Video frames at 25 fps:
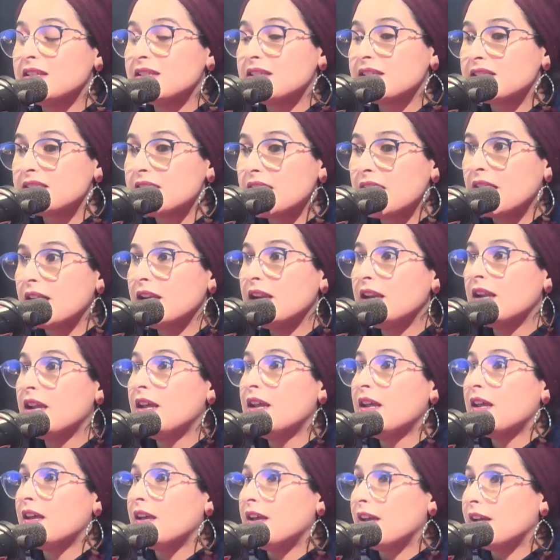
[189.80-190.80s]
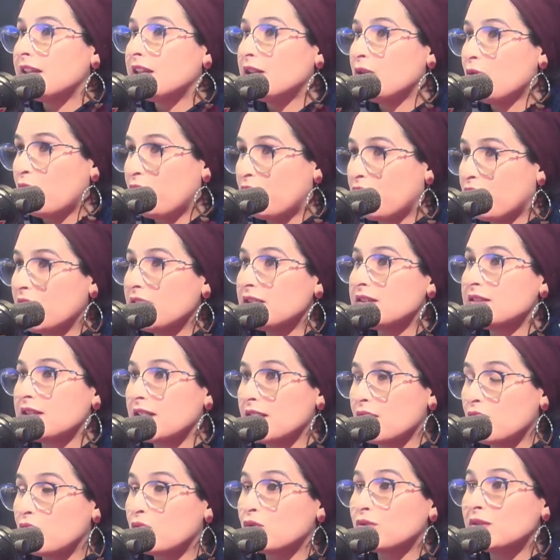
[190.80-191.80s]
يستغل هاد الوفره ديال
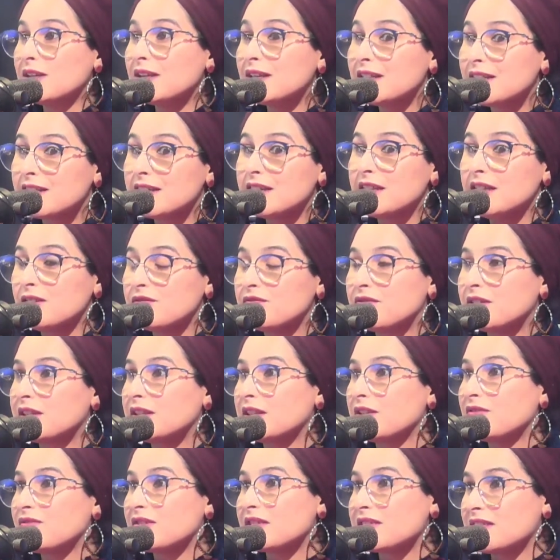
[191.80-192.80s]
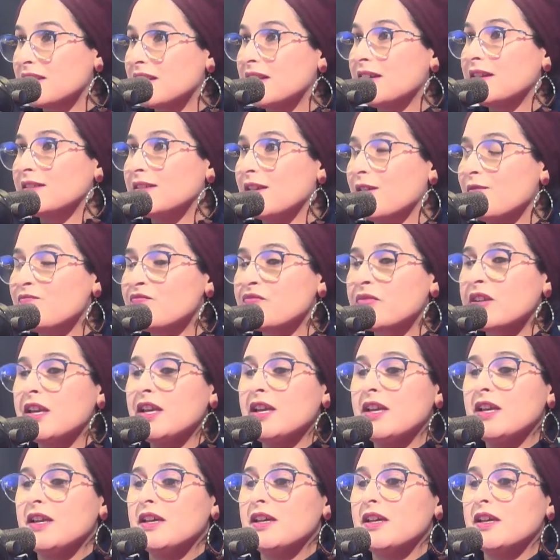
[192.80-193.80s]
الخضر اللي كاينه في هذا الفصل هذا
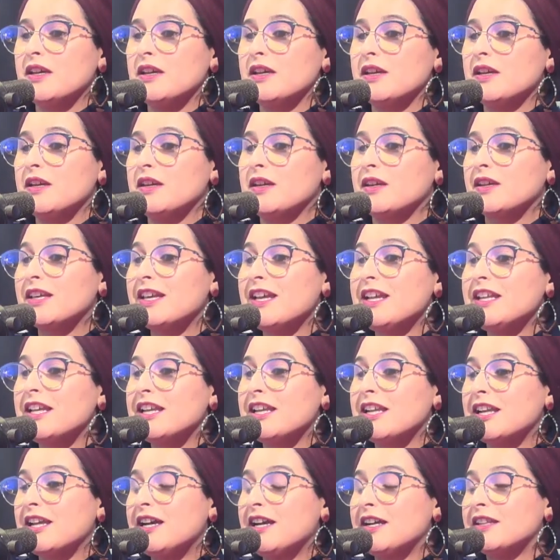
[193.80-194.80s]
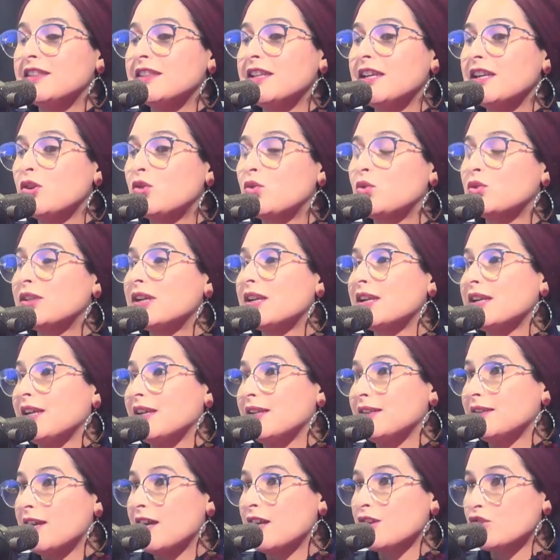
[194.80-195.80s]
آه كاينه الا لاحظنا الخضر اللي
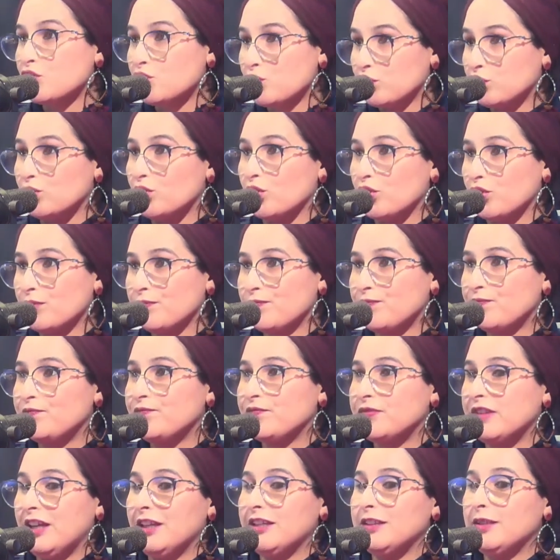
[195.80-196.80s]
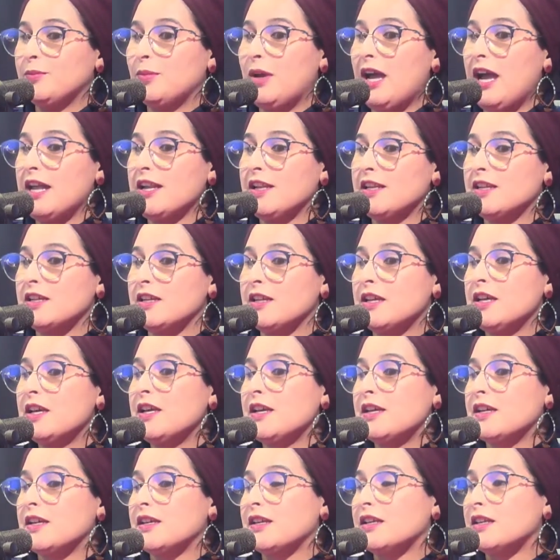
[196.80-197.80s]
عندها الجذور يعني بحال
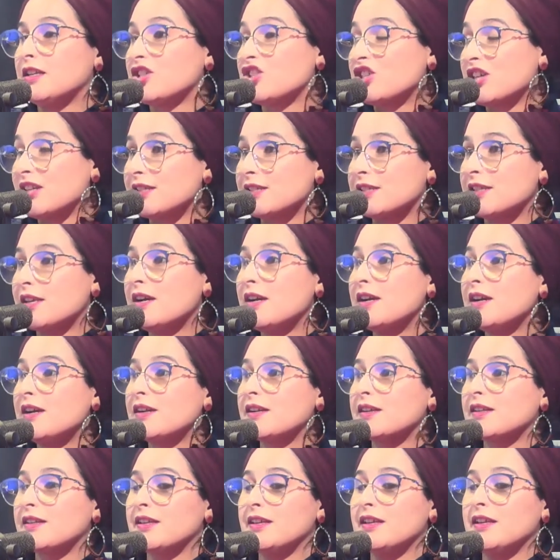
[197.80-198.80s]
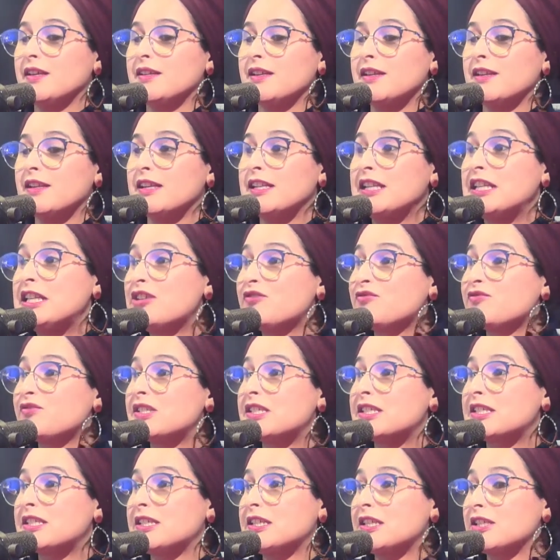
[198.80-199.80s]
آه، الجزر كاين
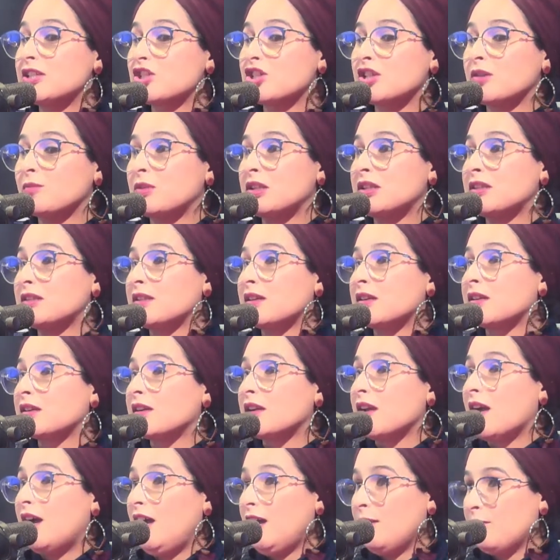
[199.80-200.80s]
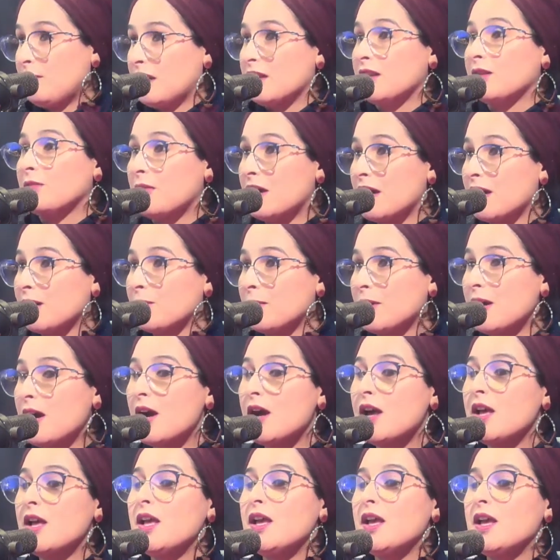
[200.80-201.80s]
اللفت كاين الشمندر الاحمر
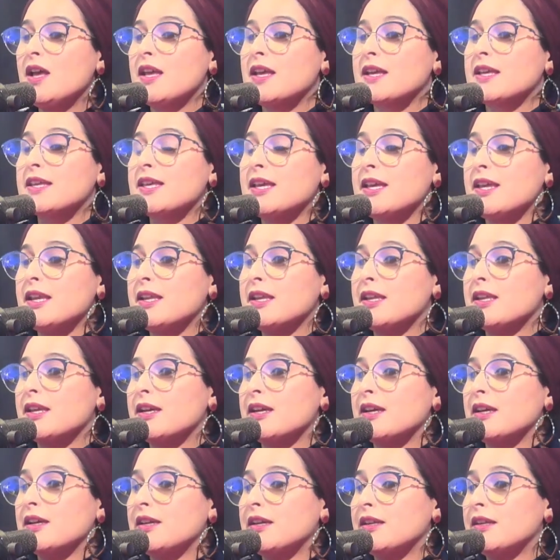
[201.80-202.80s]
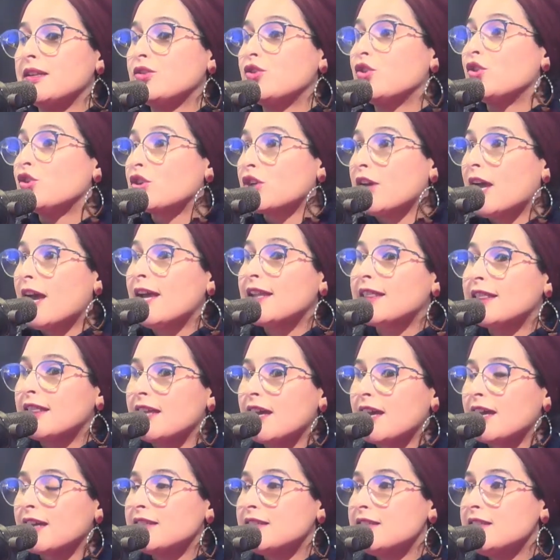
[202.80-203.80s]
الباربا كاين آه، دونك هاد
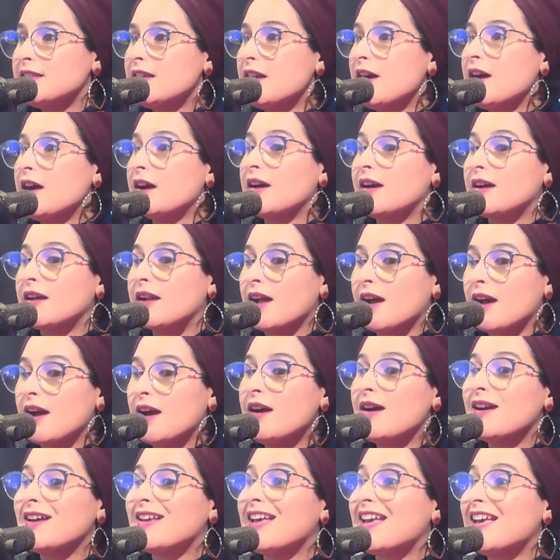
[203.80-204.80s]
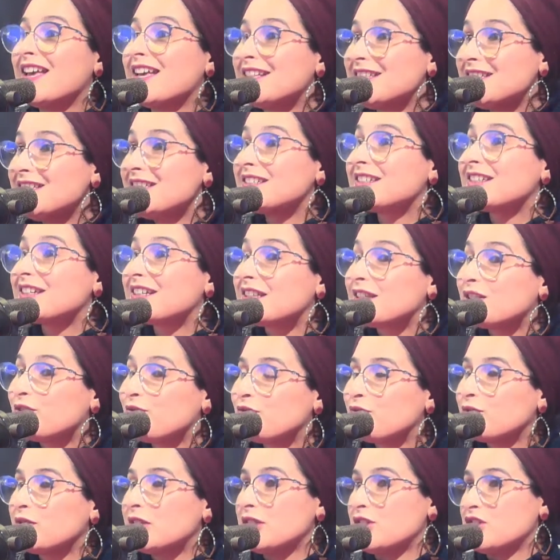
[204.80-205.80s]
الاغذيه راها هادي
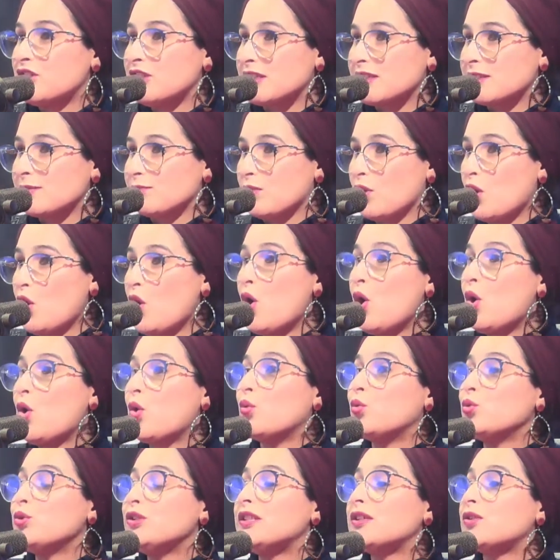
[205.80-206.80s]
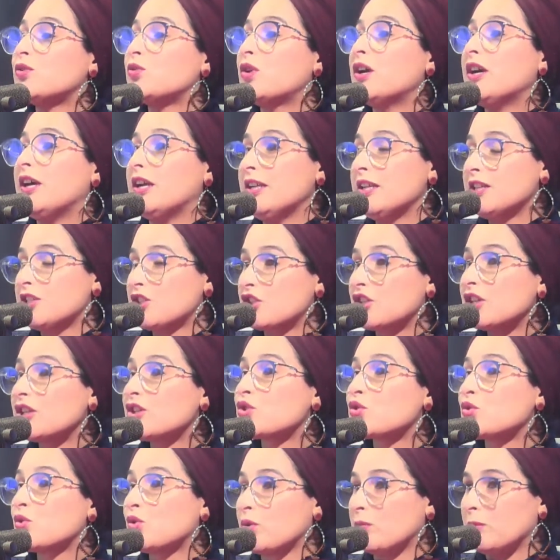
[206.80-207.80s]
كتدفي الجسم ونديروها على شكل
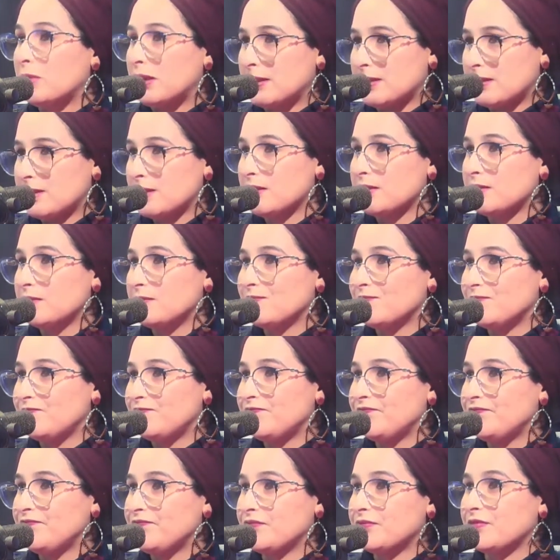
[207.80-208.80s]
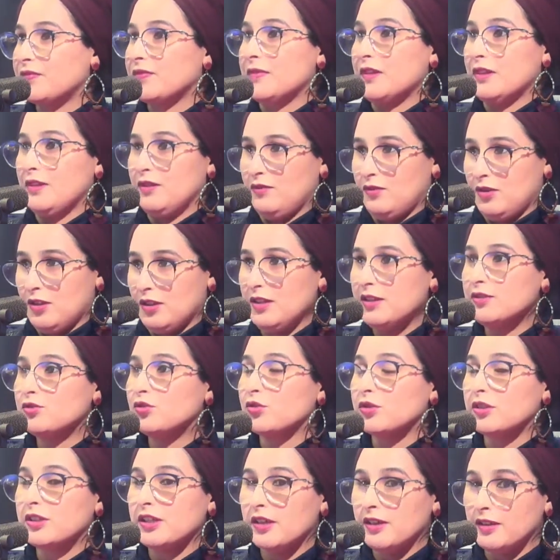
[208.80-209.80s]
شوربات فوالا
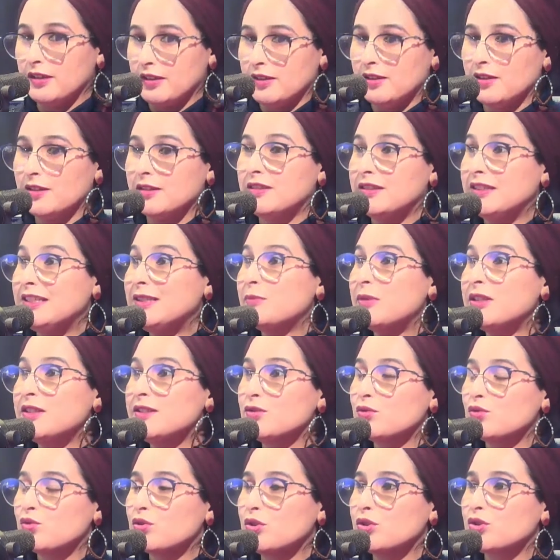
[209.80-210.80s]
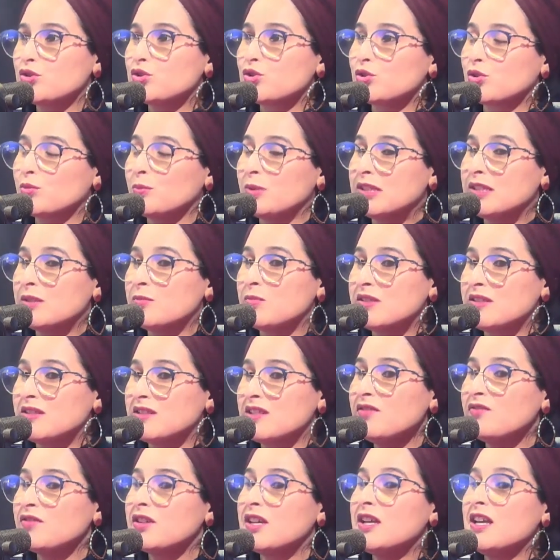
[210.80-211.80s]
دونك آه، ديما نديروا الشوربات
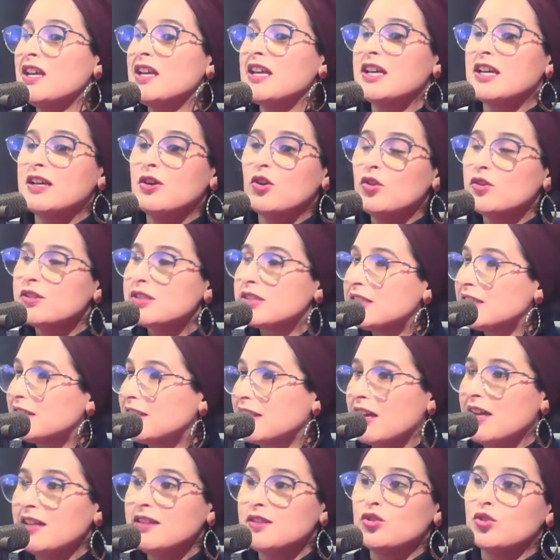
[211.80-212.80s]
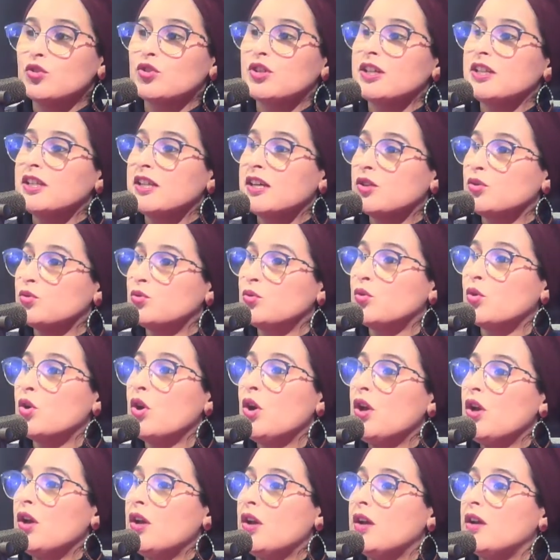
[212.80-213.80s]
بزاف اون سيدرات دونك كناخذوا
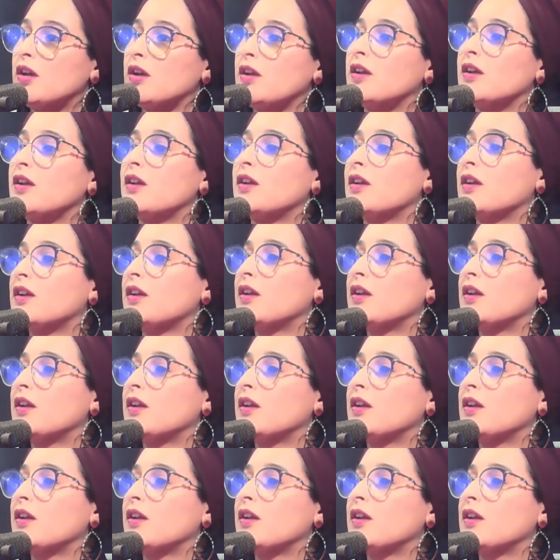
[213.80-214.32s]
والشوربه